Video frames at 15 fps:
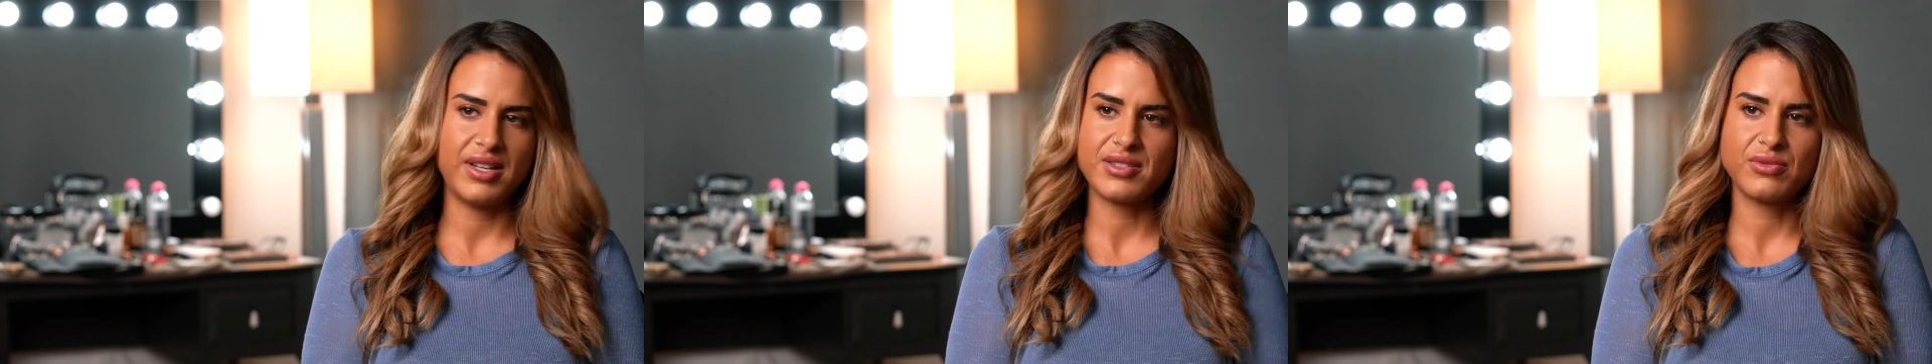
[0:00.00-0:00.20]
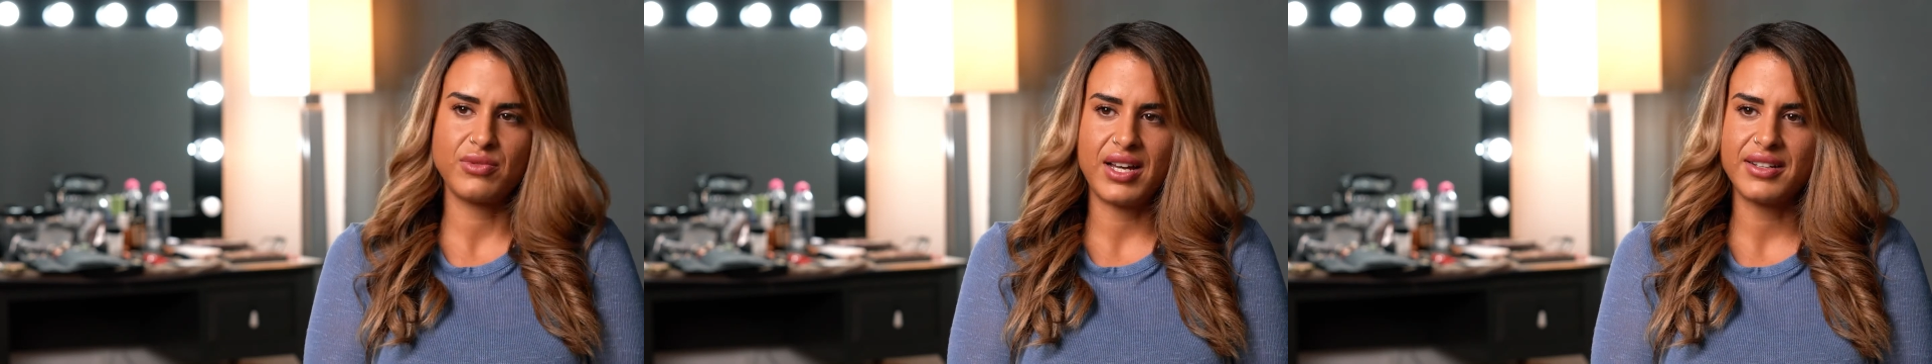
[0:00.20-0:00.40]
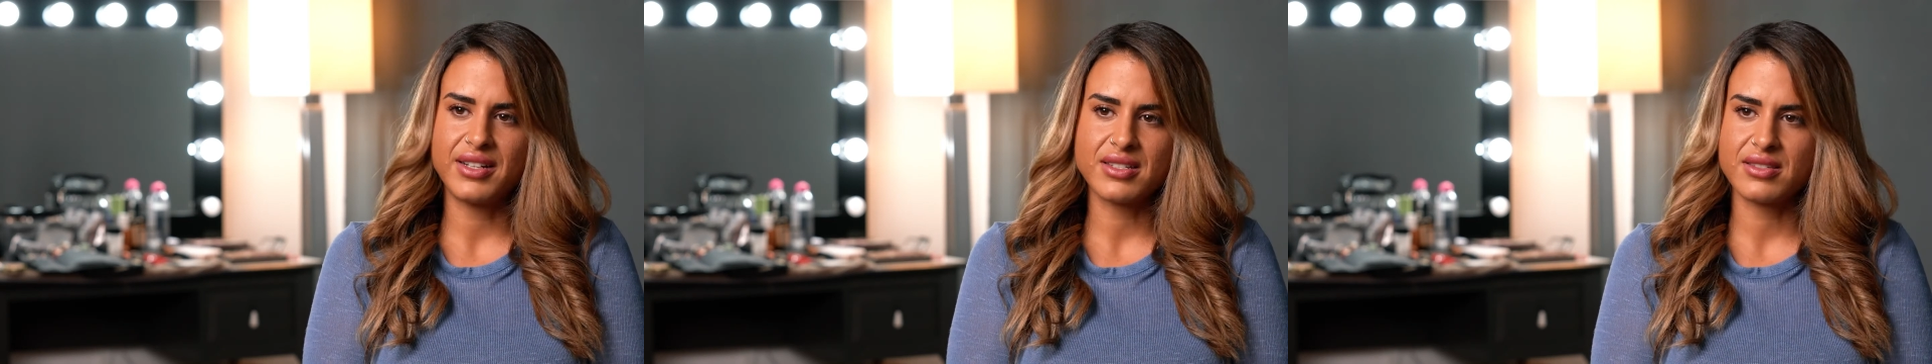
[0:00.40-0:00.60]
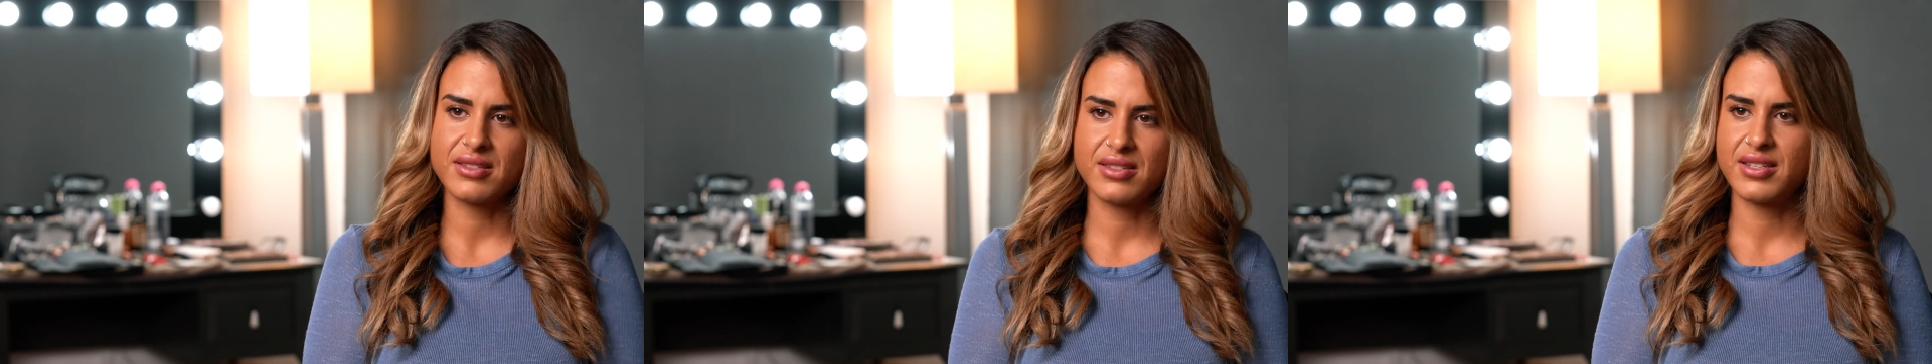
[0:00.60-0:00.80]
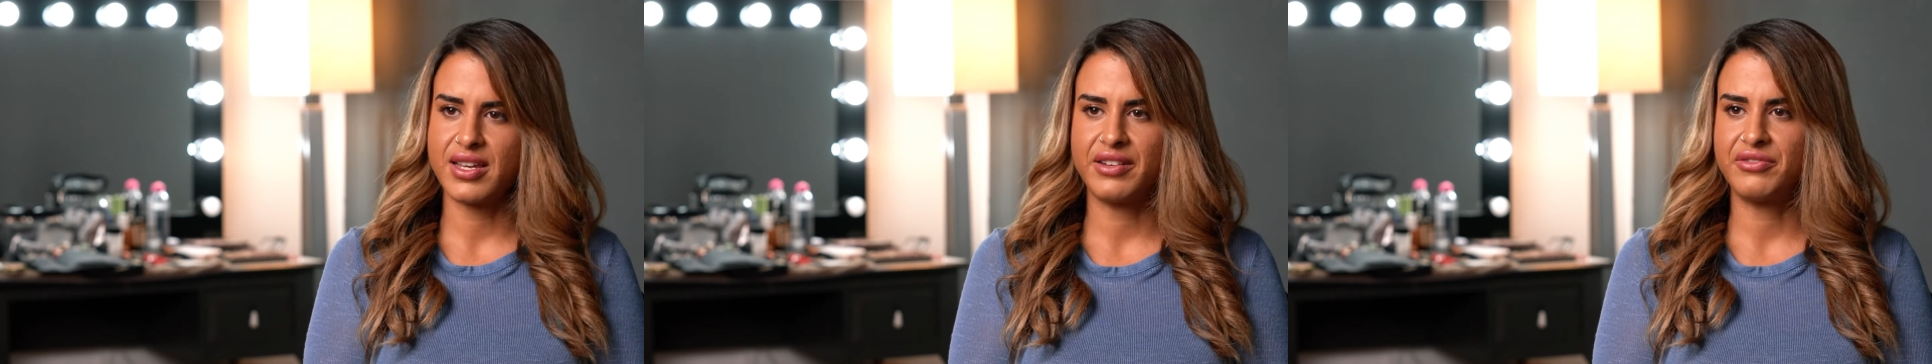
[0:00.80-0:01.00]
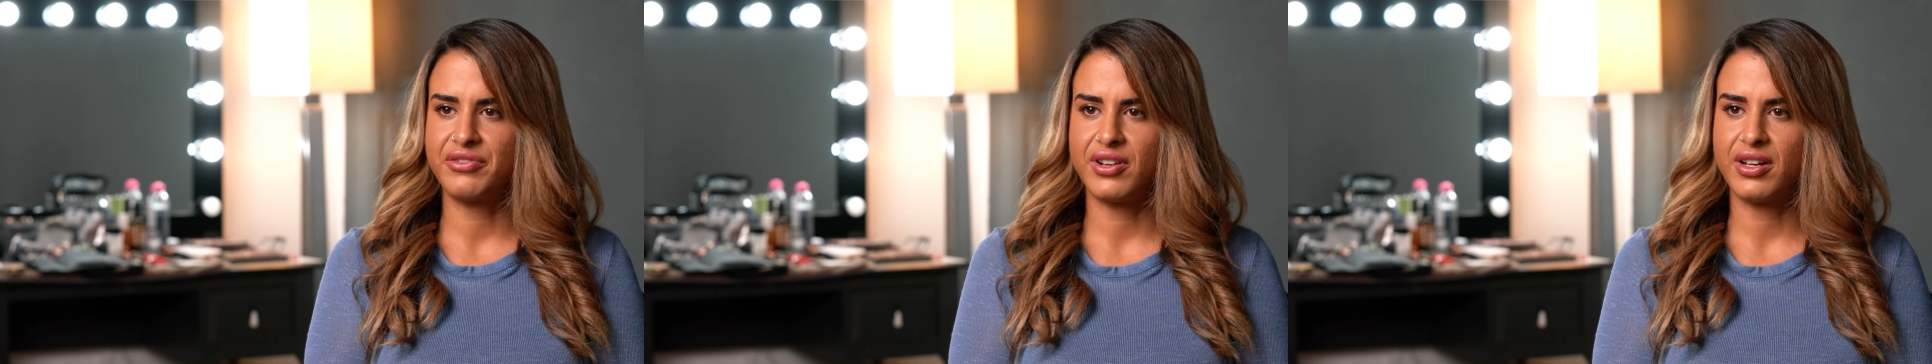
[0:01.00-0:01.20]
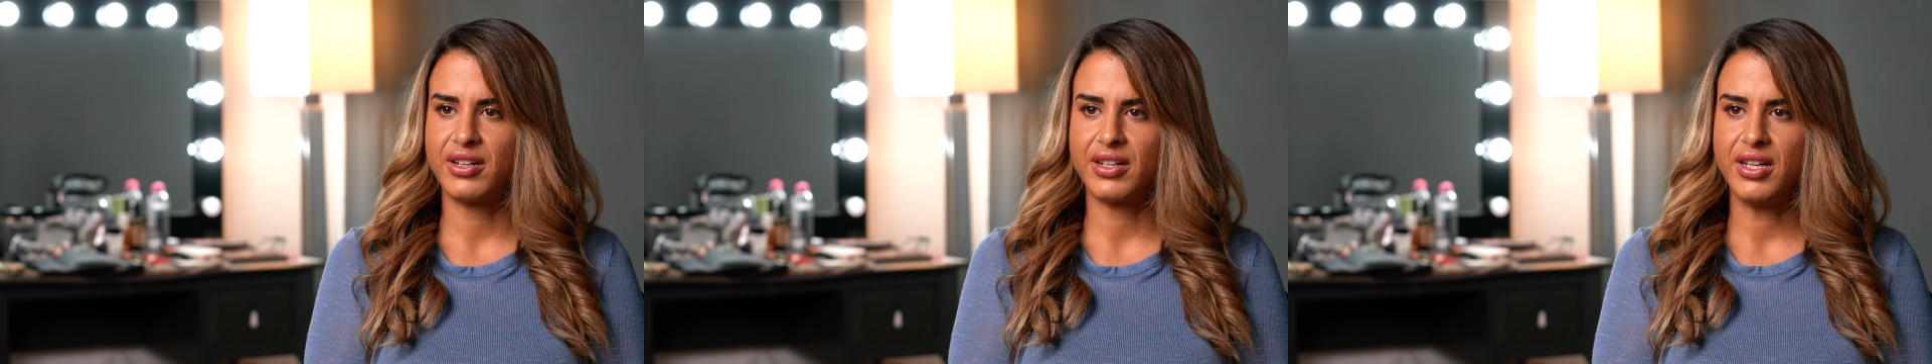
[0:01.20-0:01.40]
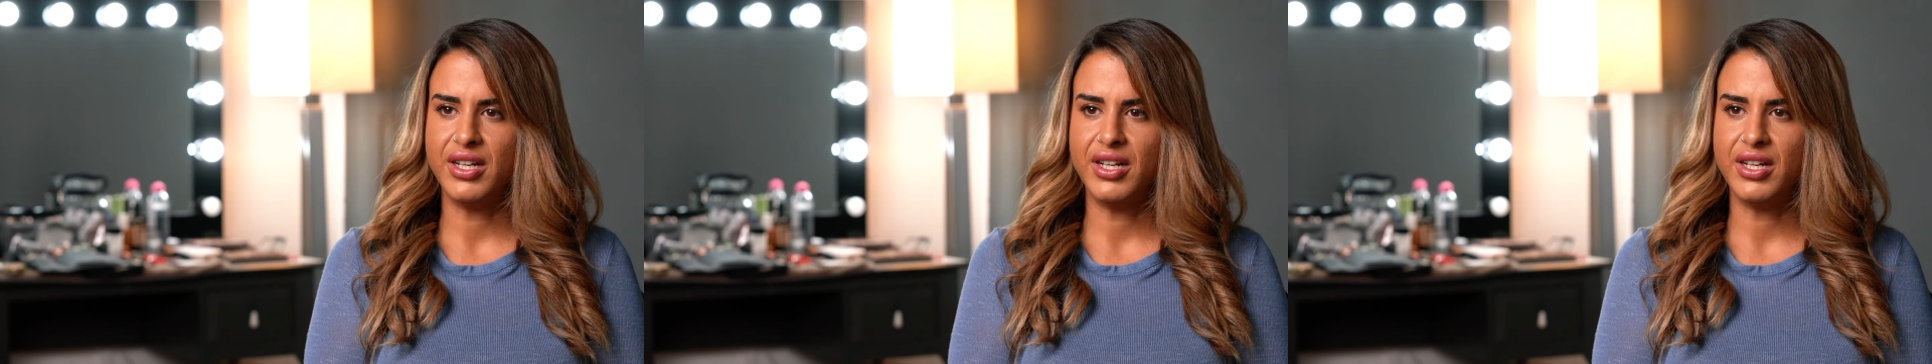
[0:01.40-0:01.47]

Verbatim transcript: also anders ist einfach.